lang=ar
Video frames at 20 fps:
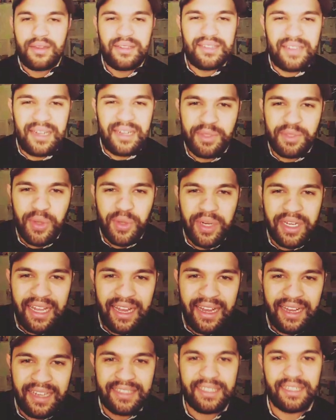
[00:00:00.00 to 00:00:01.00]
تعلمت واحد
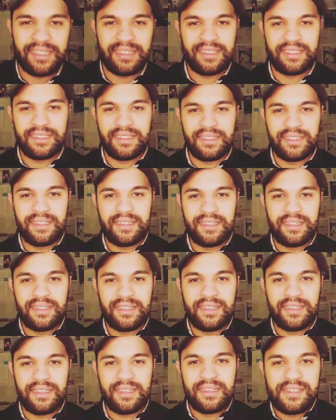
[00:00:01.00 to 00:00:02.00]
الحاجه
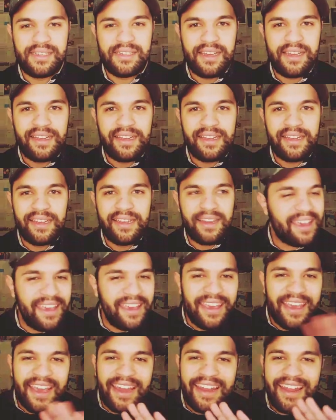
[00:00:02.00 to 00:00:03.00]

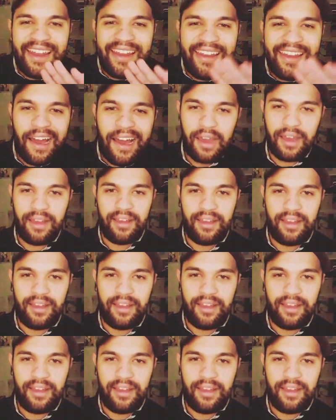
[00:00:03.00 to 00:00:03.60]
الخيانه لا